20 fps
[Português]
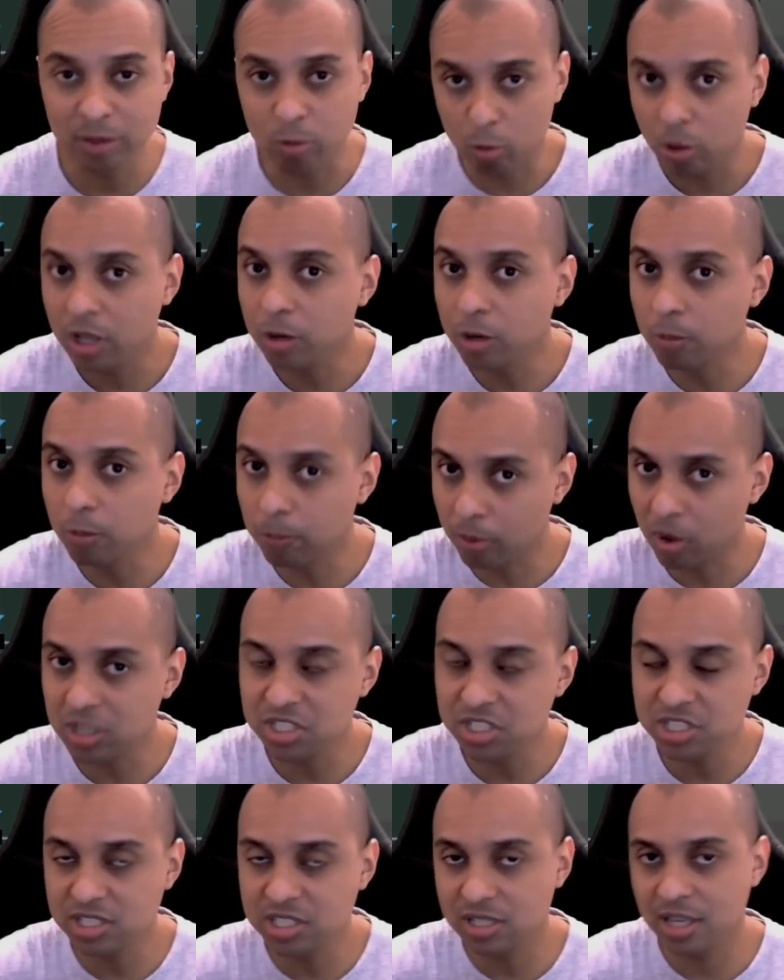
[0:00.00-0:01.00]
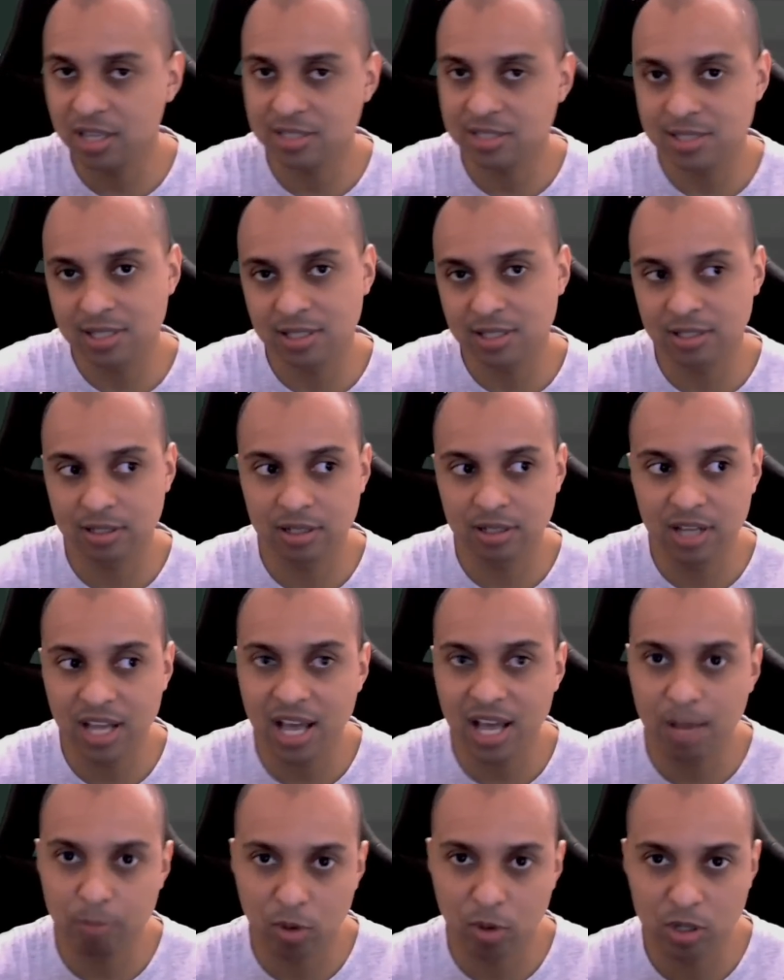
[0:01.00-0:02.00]
Um goleiro pode é, eh, ser,
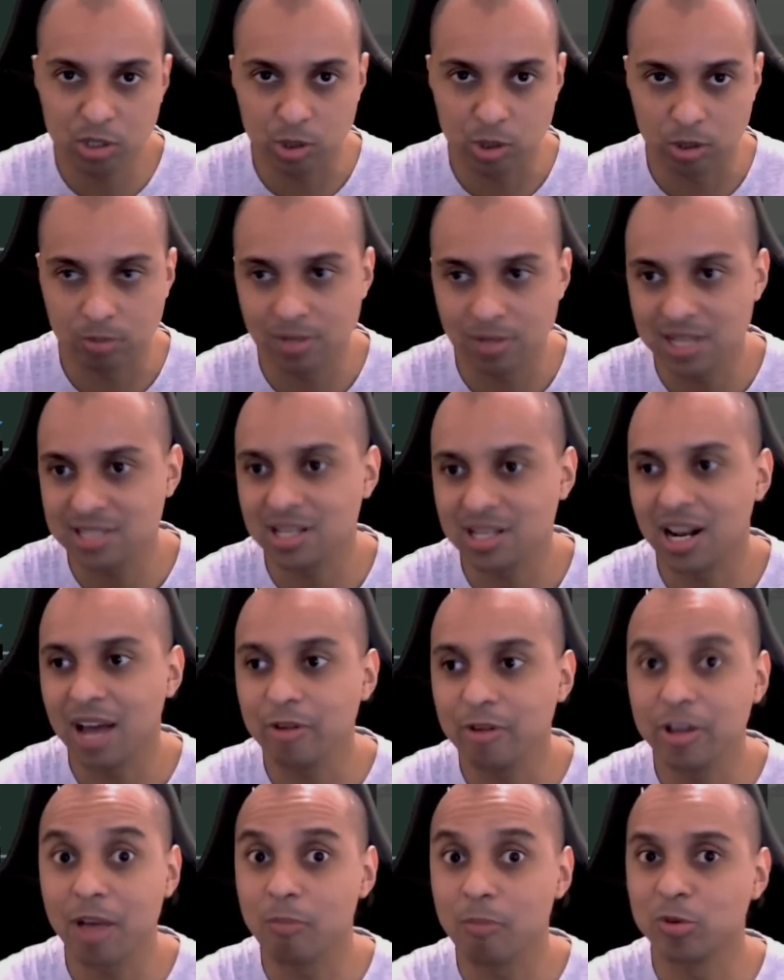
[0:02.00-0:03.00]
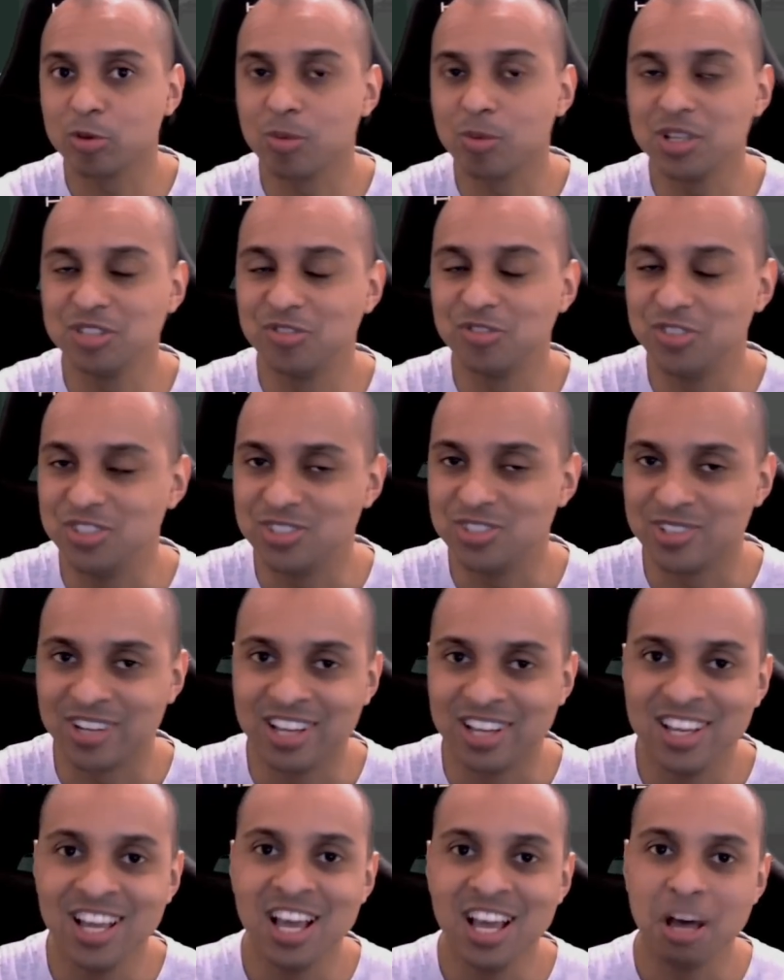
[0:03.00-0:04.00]
ganhar a bola de ouro, mas claro que é muito mais difícil,
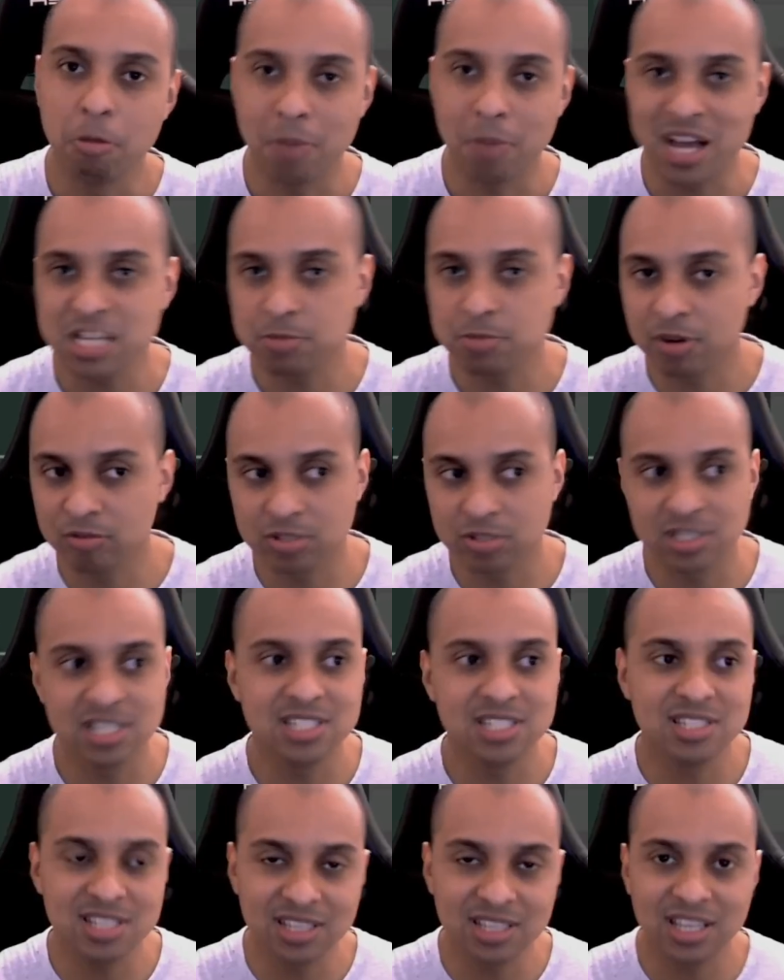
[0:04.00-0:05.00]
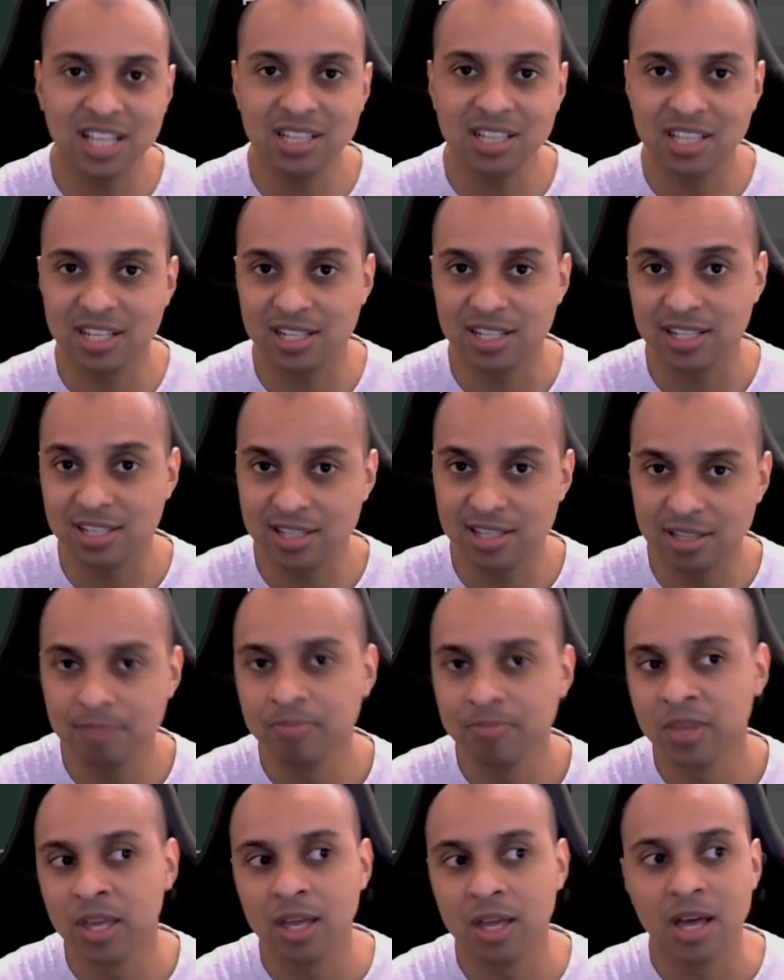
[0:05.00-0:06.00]
né? Mas para vocês entenderem que,
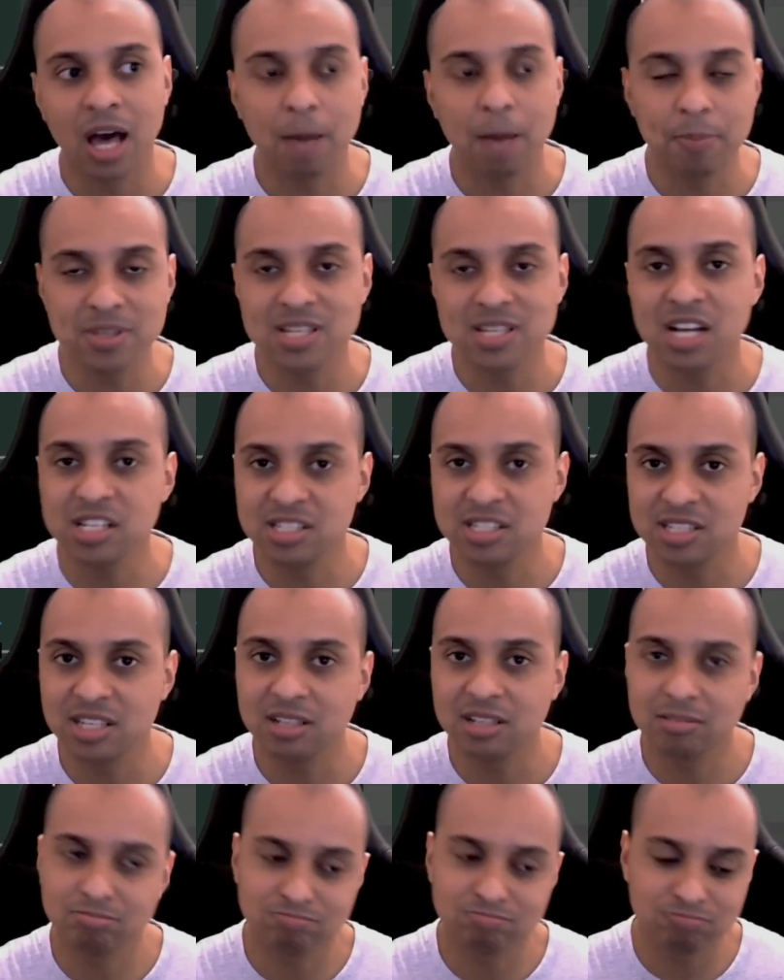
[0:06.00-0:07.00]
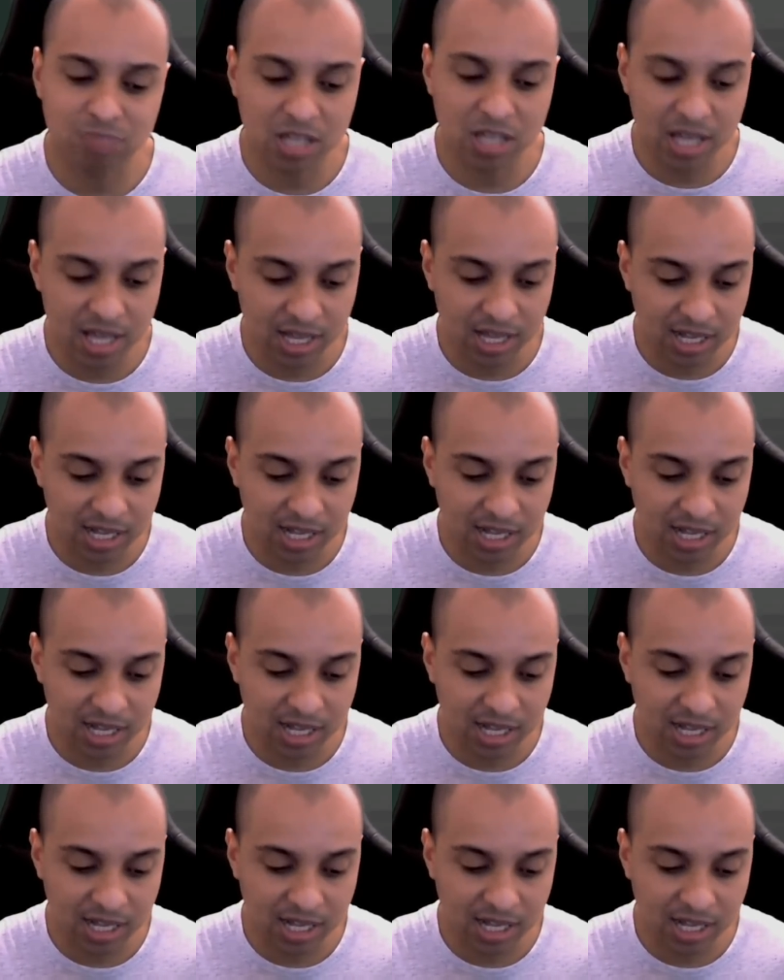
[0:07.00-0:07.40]
apesar de ser é,